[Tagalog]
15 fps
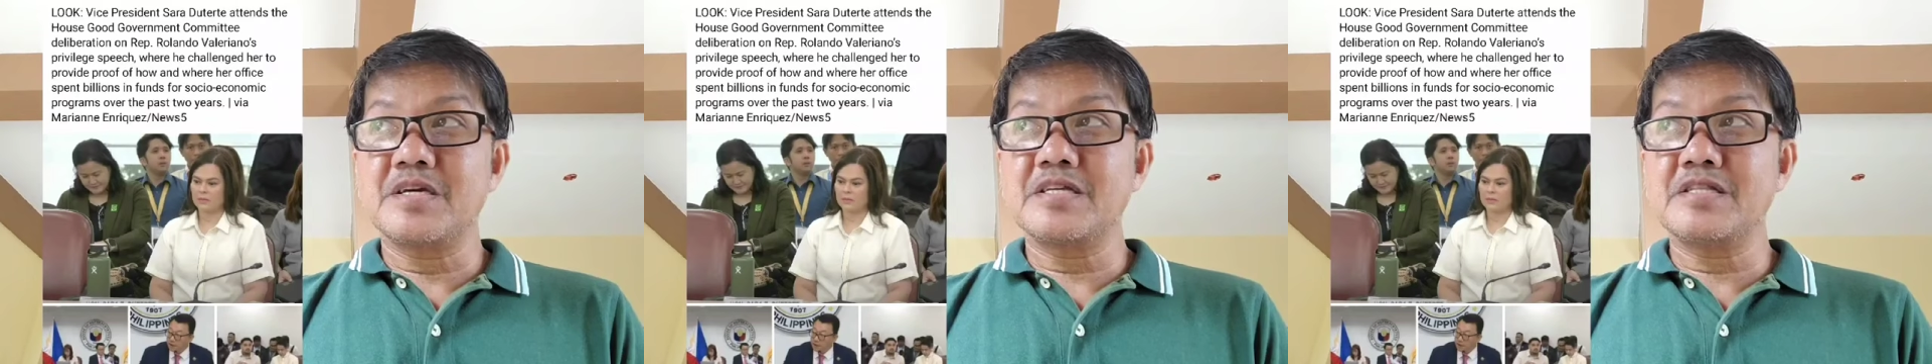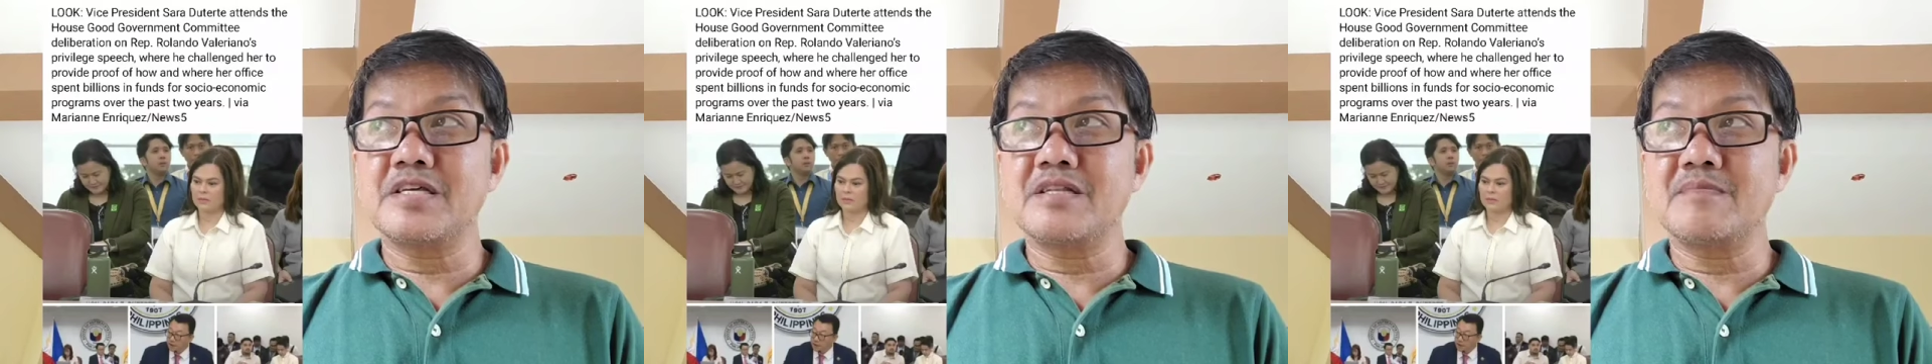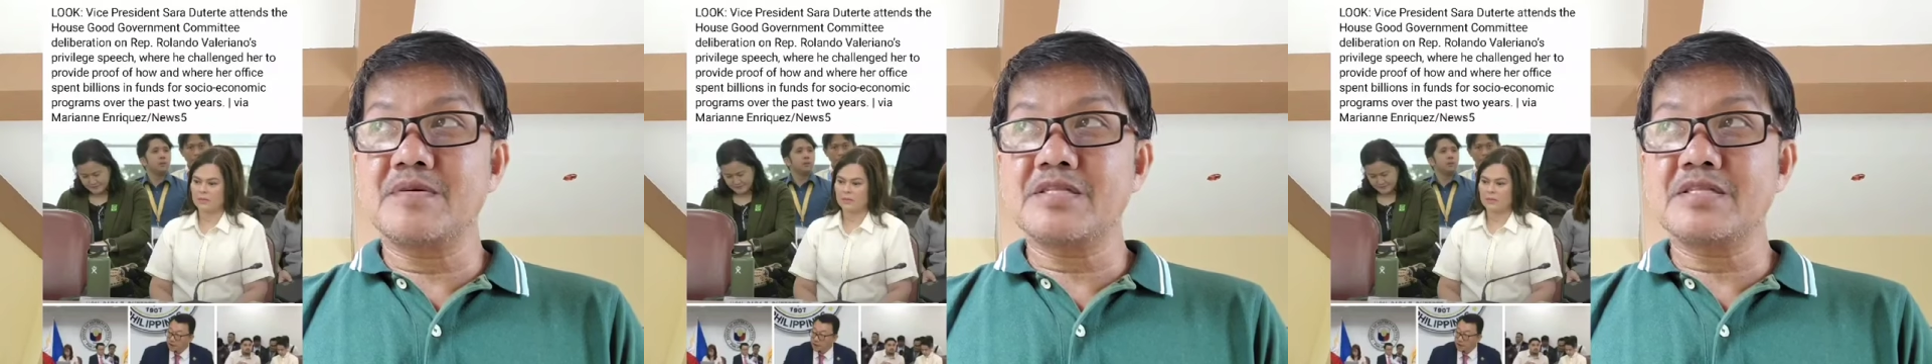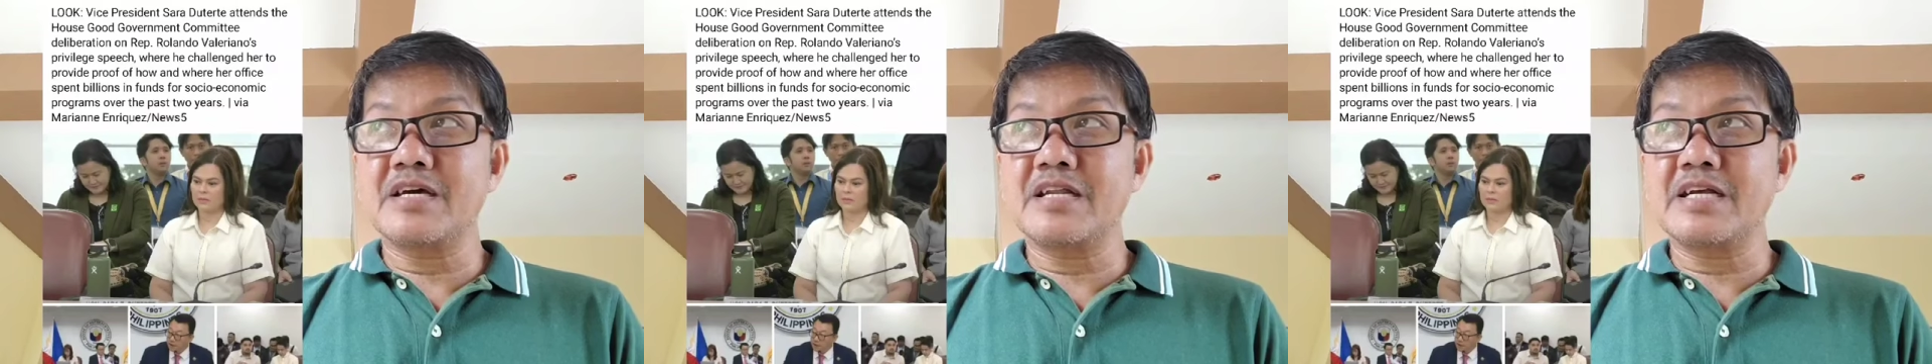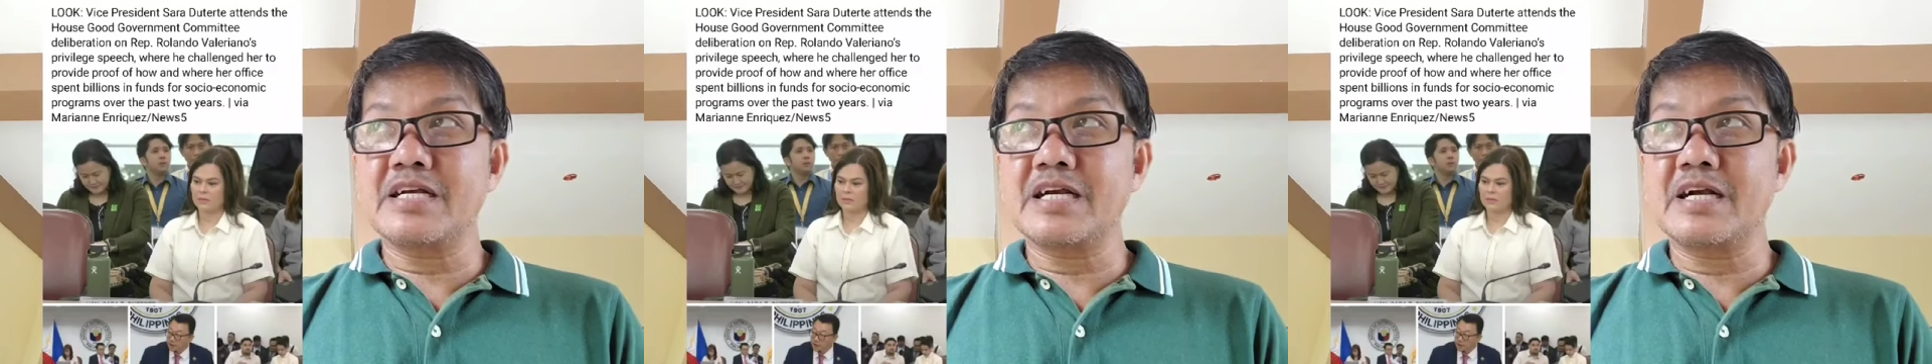hindi naman
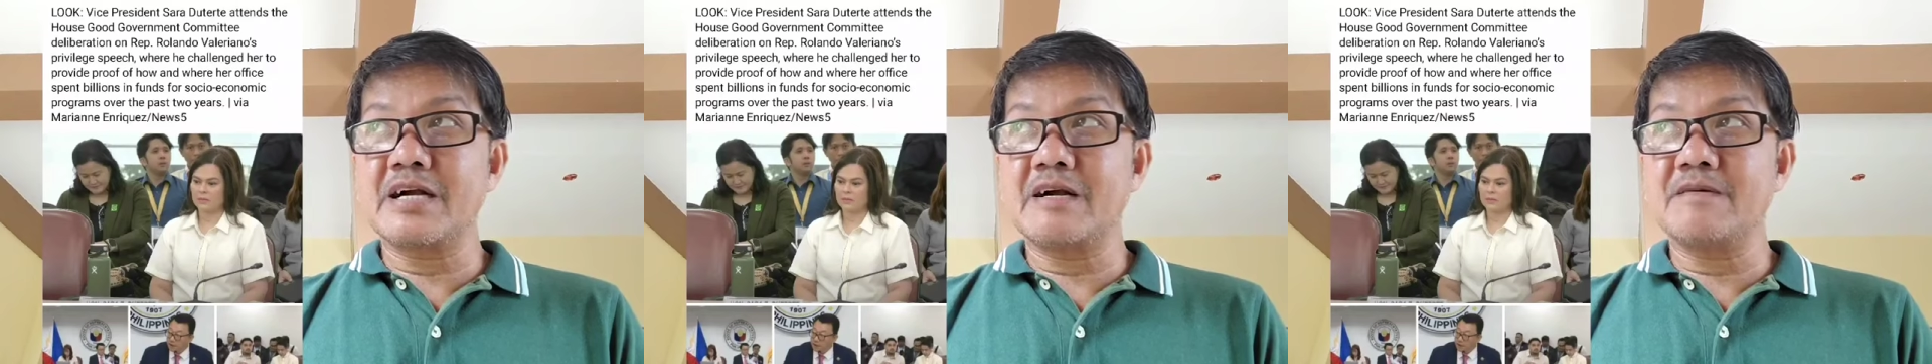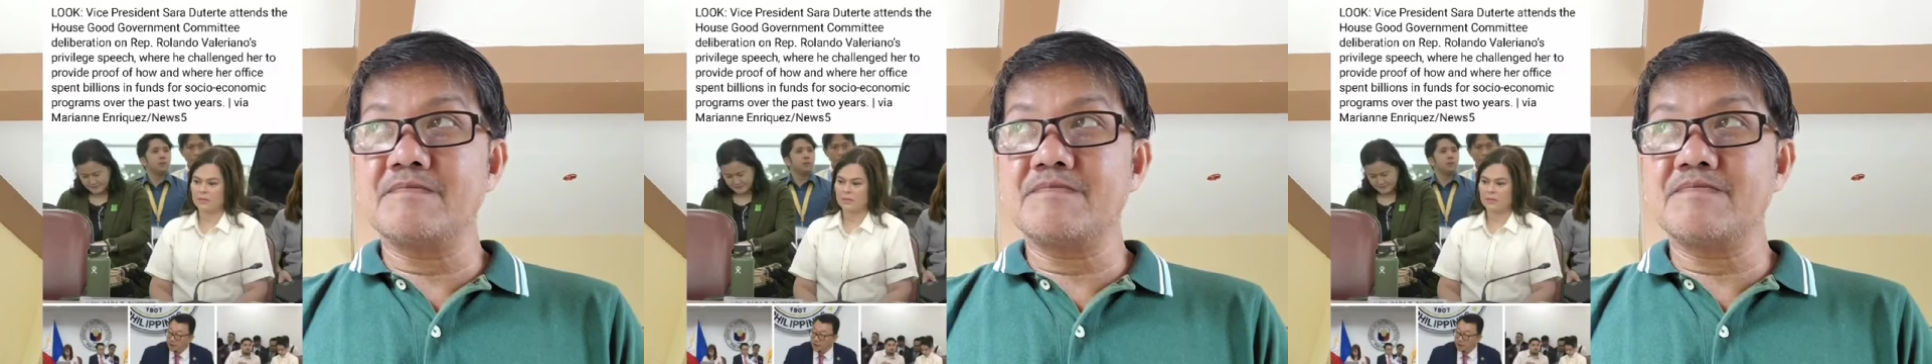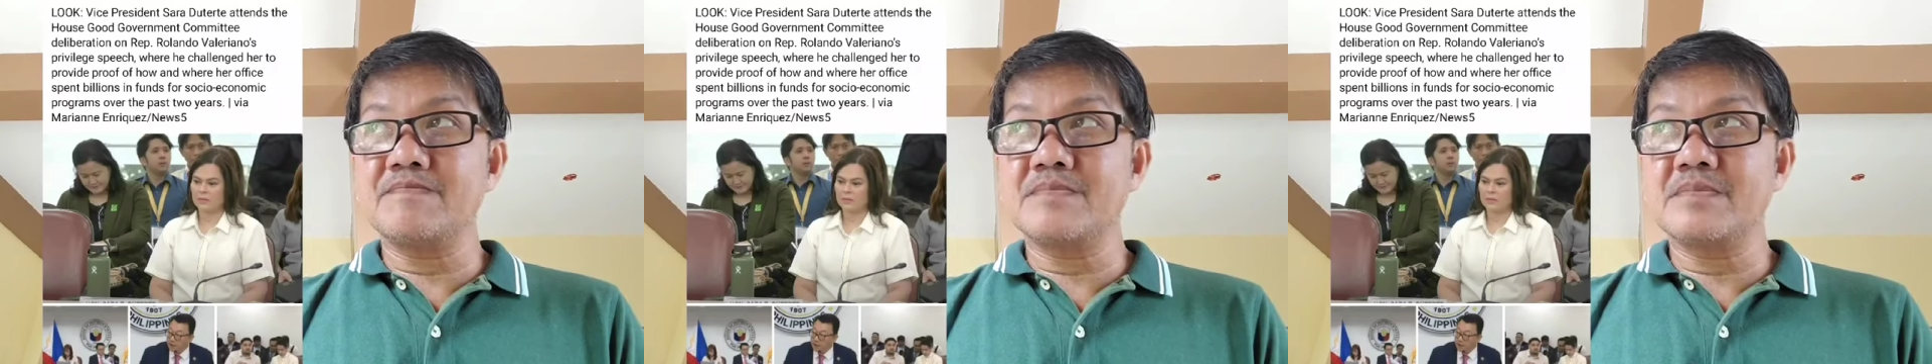talaga